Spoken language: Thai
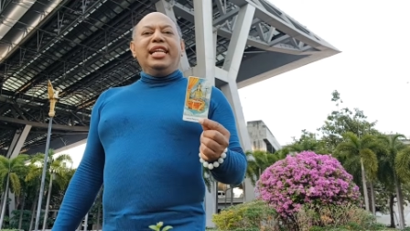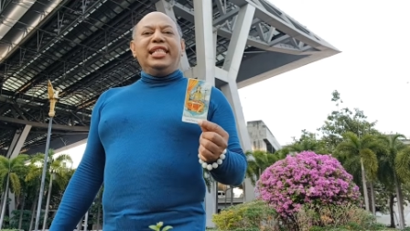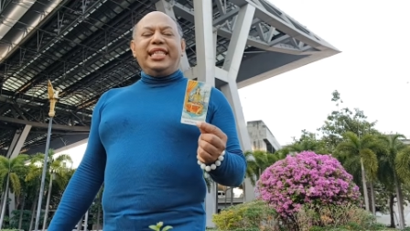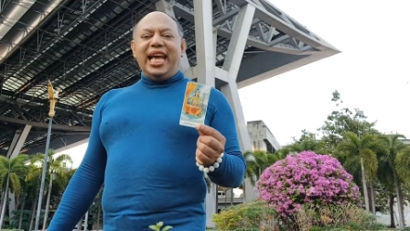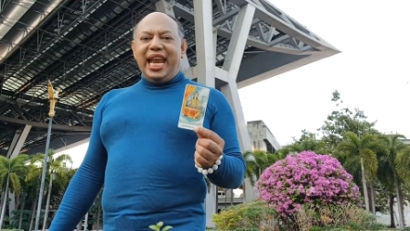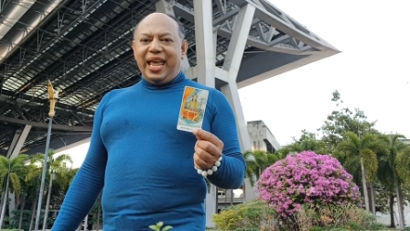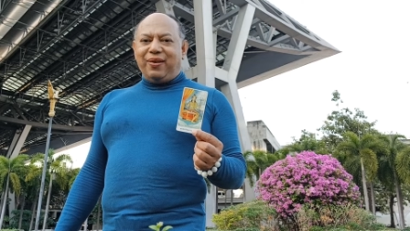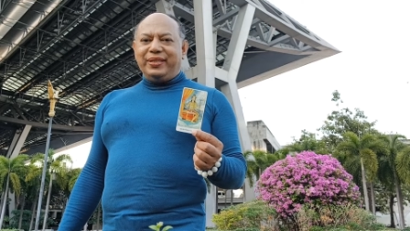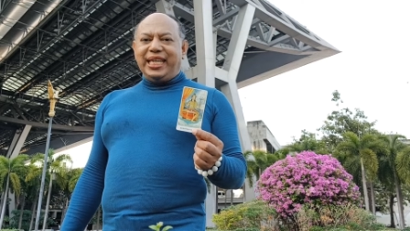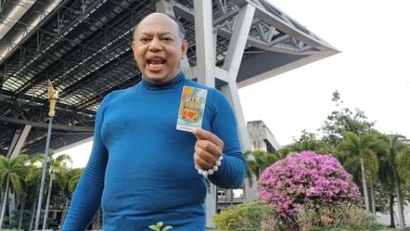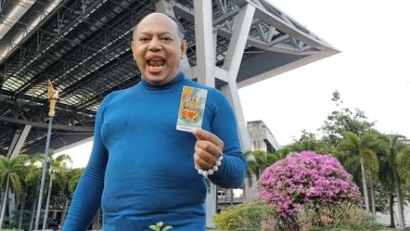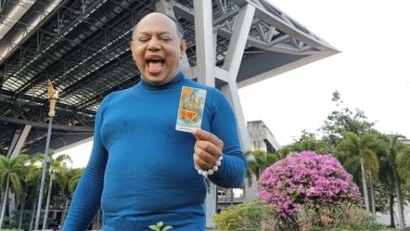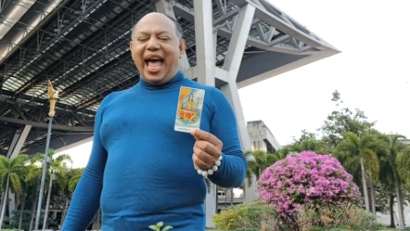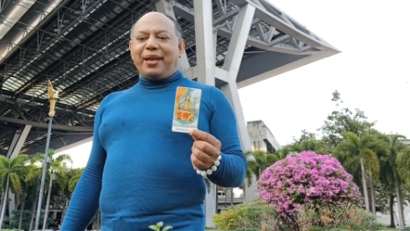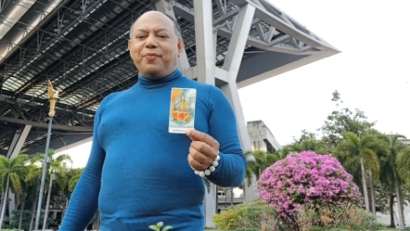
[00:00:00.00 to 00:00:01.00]
เฉลียวฉ
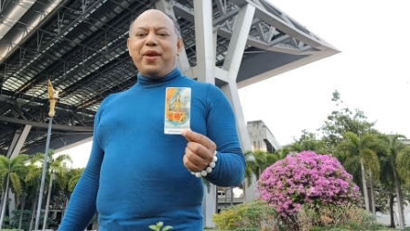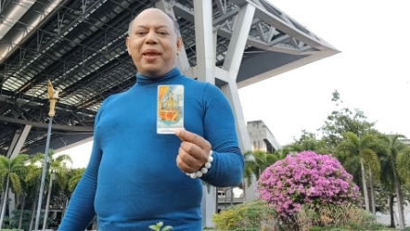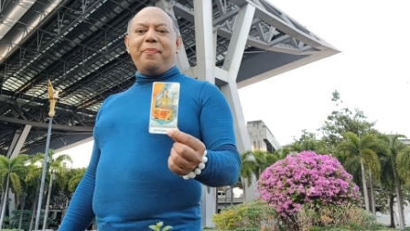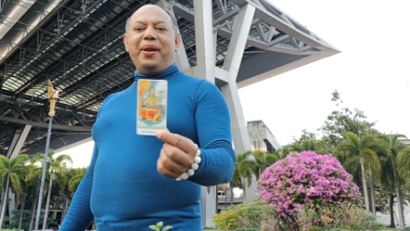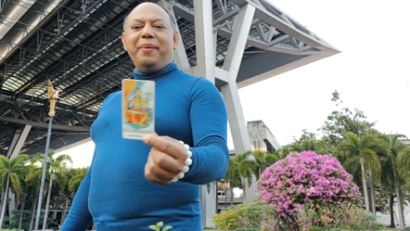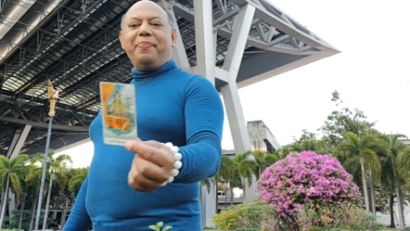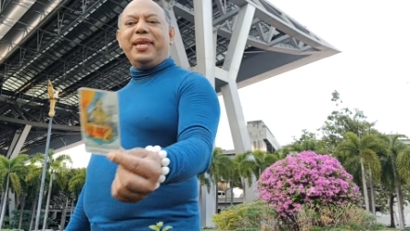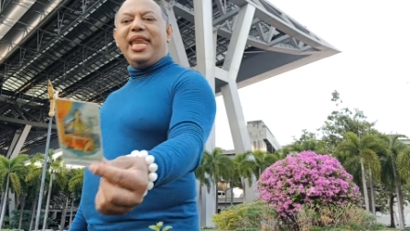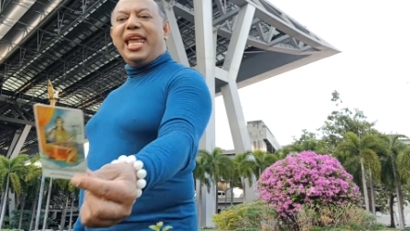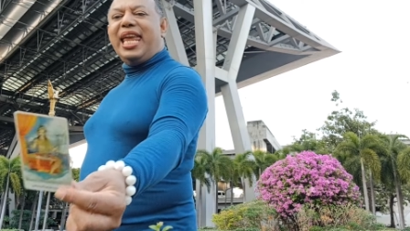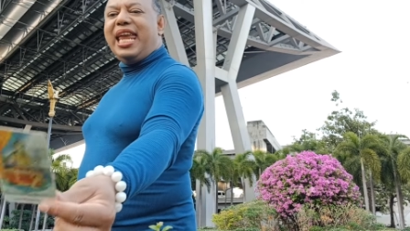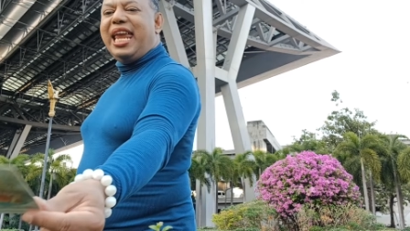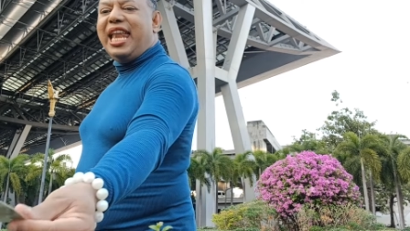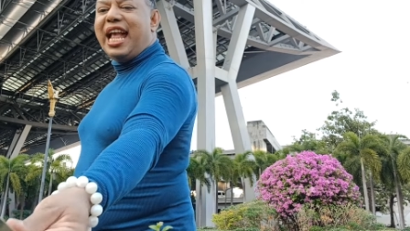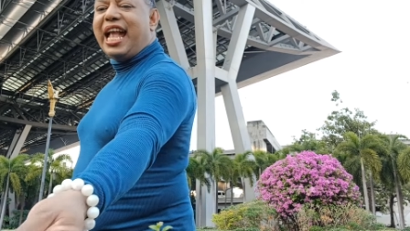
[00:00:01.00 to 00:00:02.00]
ลาดไวพริบดี
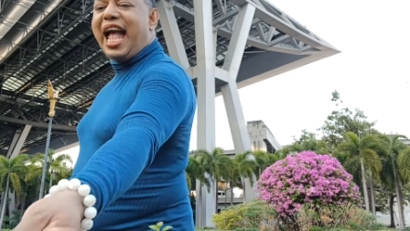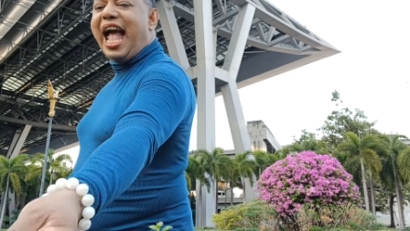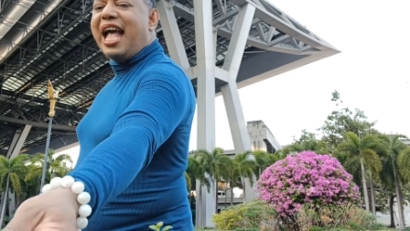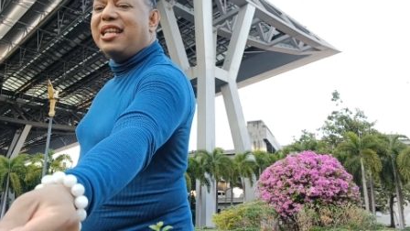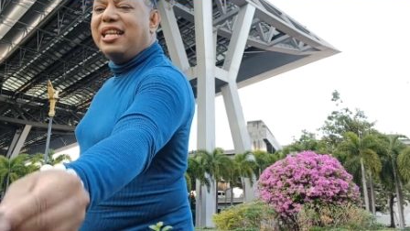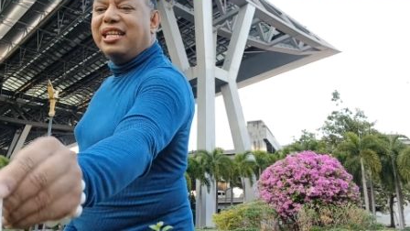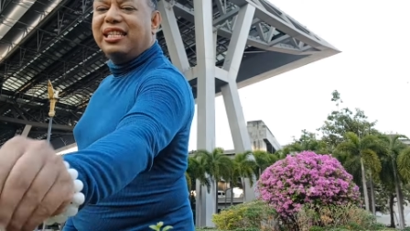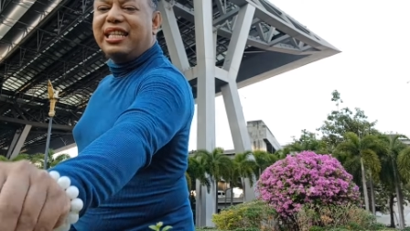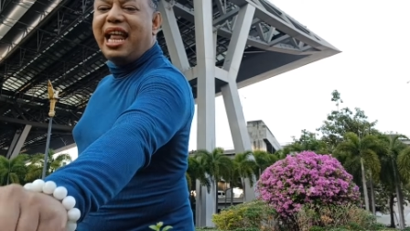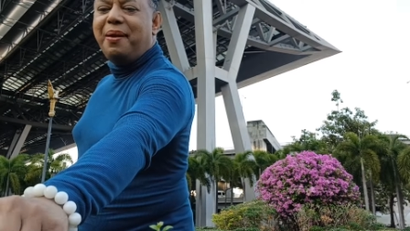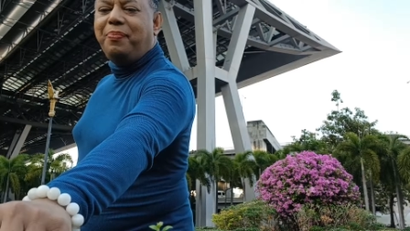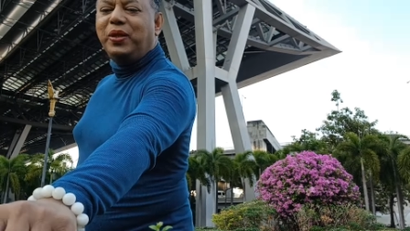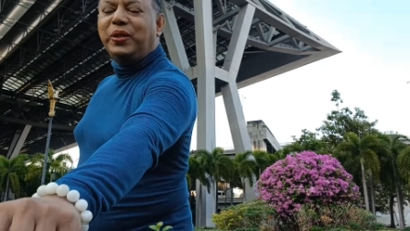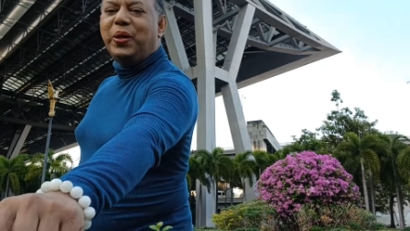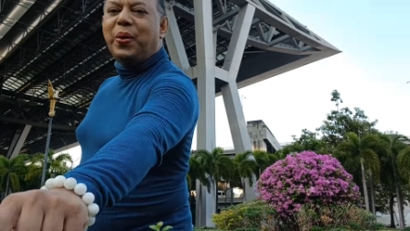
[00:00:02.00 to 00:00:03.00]
นะคะ ท่าน
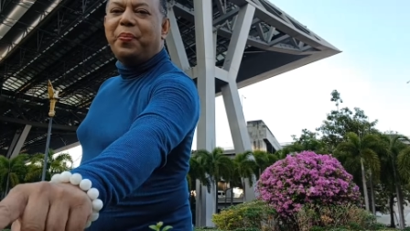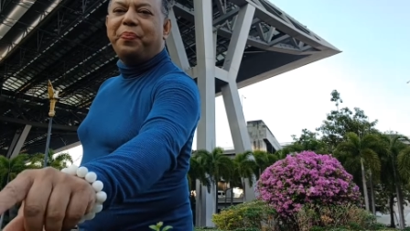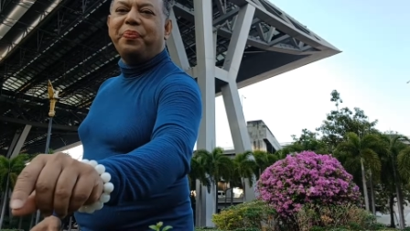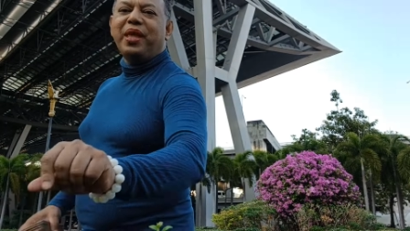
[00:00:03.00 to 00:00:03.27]
ผู้ชม